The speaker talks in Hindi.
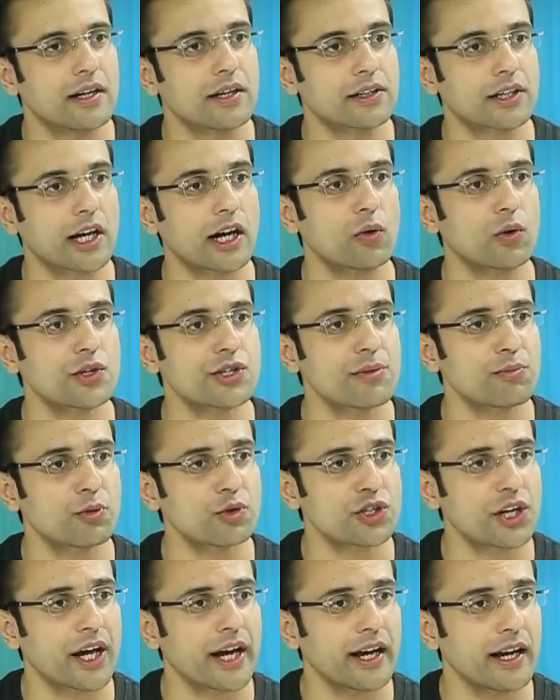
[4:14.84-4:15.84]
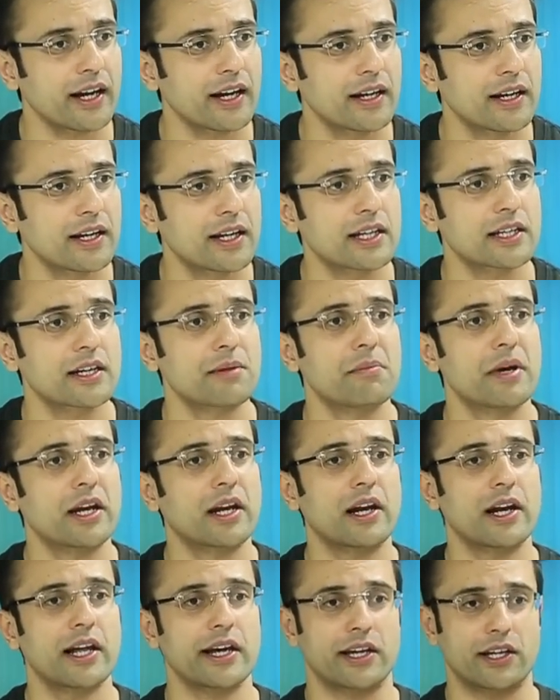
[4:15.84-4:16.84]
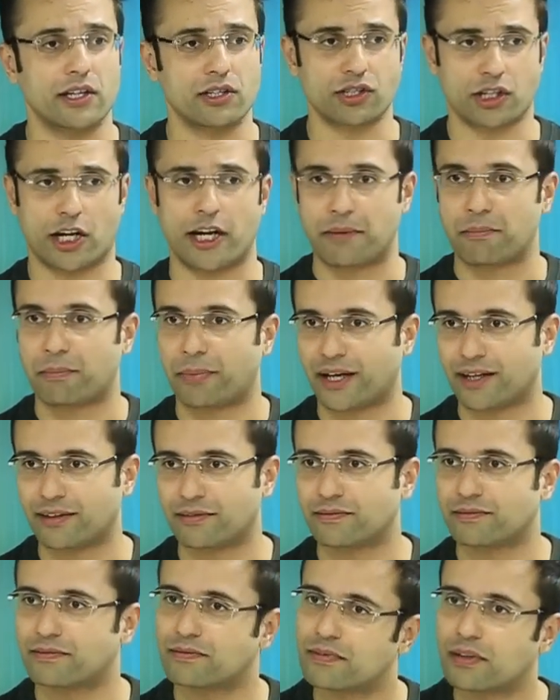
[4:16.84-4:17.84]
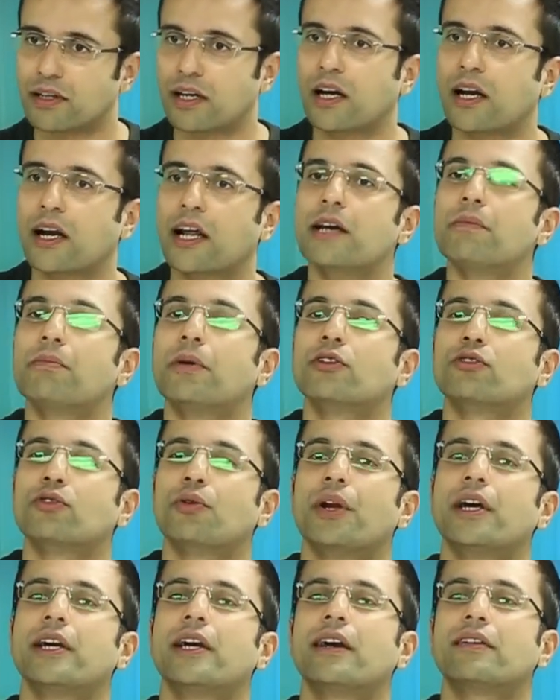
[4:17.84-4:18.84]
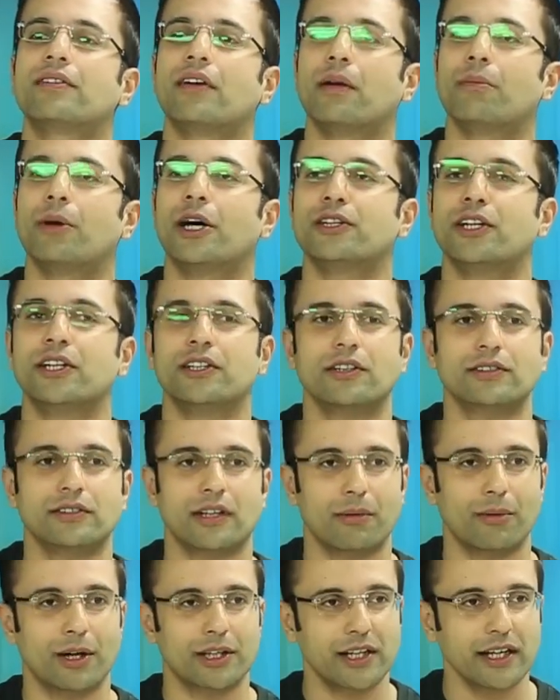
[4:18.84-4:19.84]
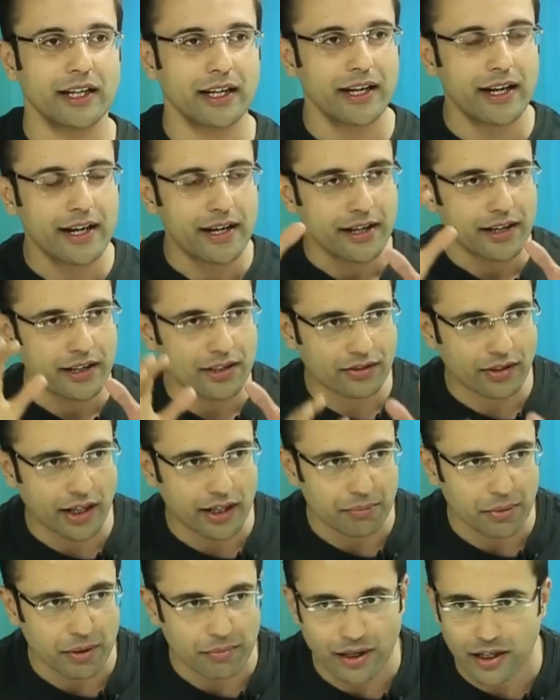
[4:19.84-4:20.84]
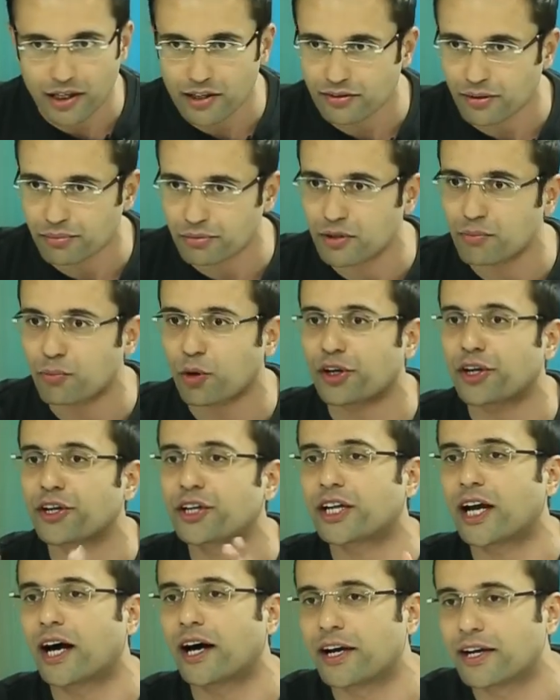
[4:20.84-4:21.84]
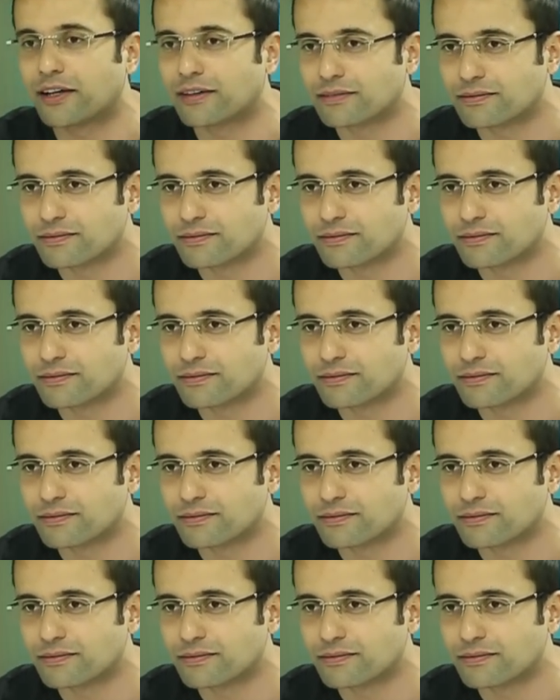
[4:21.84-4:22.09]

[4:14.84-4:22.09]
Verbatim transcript: क्या क्वेश्चन पूछना है कि मेरे लिए इस टाइम पे कल नहीं परसों नहीं एक साल बाद नहीं दस साल बाद नहीं इस टाइम पे मेरे लिए सबसे इंपॉर्टेंट क्या है